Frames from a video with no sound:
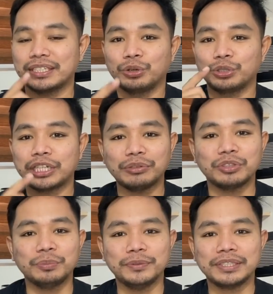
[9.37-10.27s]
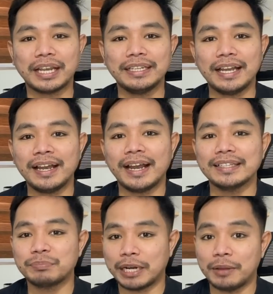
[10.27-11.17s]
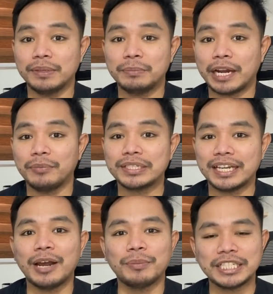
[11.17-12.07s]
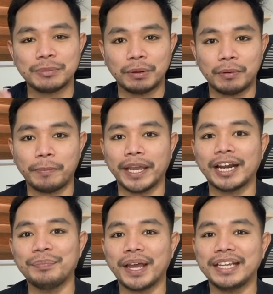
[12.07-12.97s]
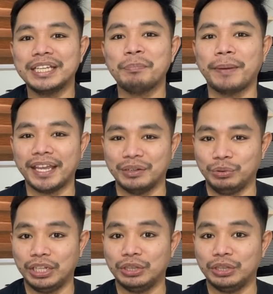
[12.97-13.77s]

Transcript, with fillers: So, shout out po sa kanya at maraming maraming salamat sa pagpapairam ng kanyang payout